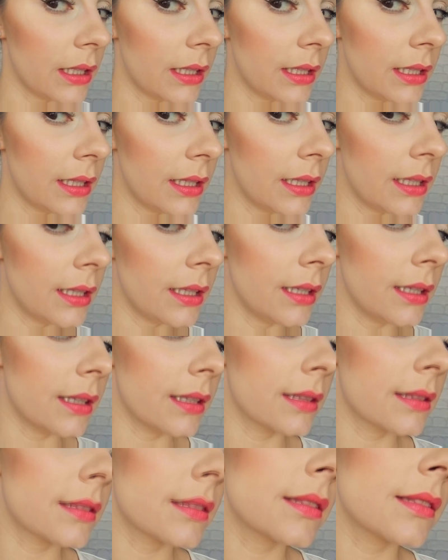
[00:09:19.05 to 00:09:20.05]

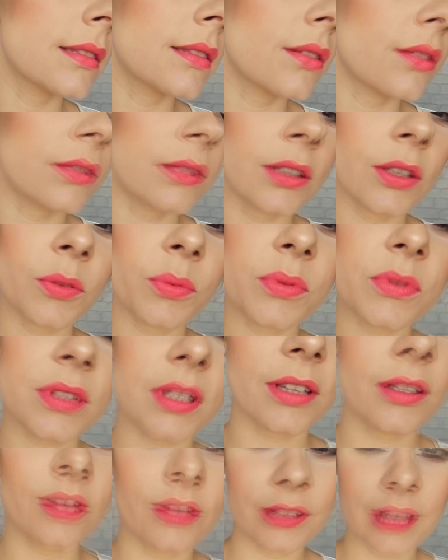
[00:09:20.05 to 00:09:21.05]
I y, one oprócz
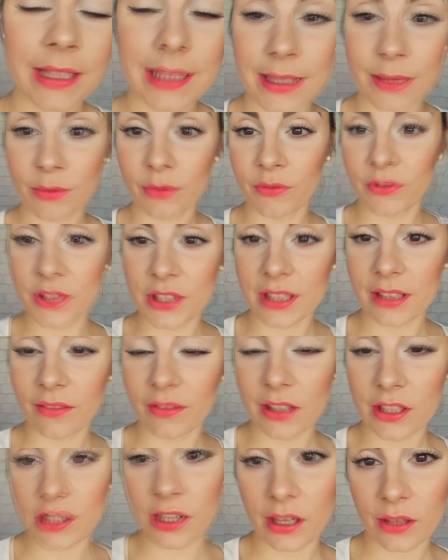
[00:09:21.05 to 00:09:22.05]
tego niesamowicie
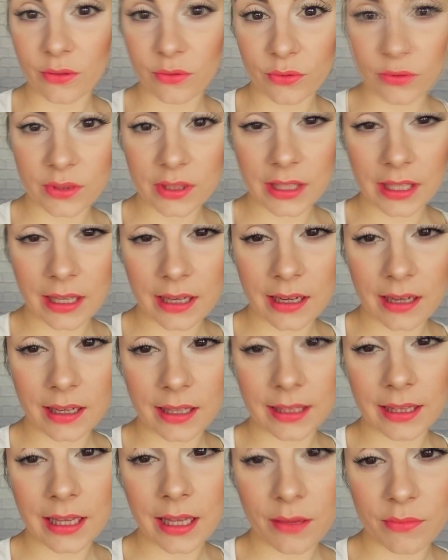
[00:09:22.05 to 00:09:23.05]
nawilżają
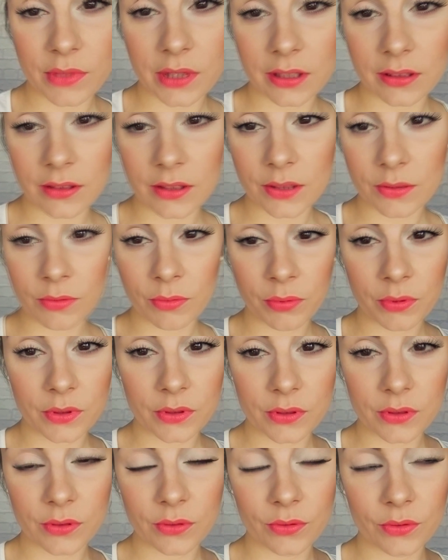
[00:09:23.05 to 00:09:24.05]
usta, a dla mnie to jest po
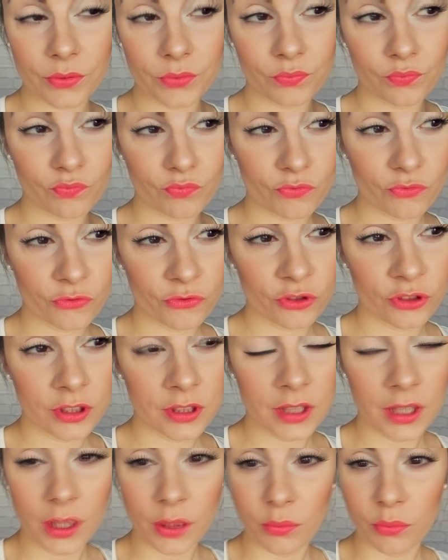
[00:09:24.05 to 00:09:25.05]
prostu
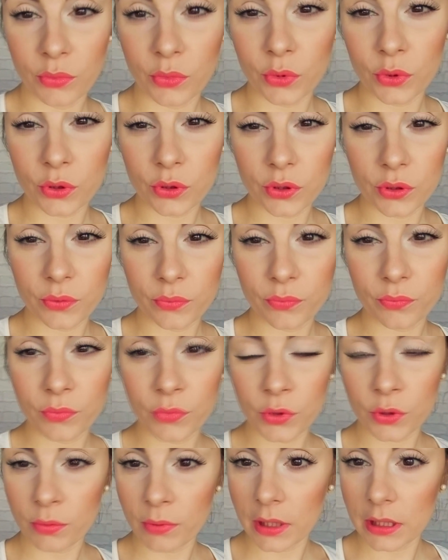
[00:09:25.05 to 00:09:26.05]
miód,
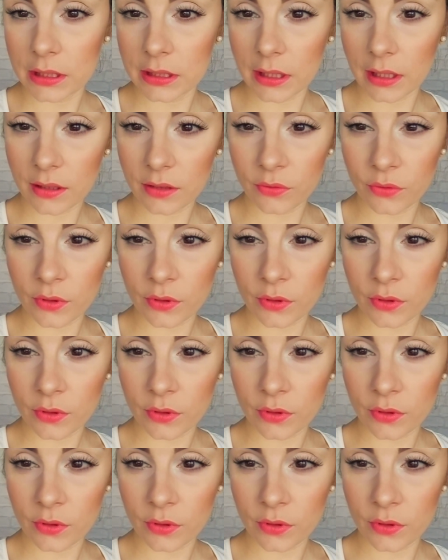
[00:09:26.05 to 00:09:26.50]
miód malina.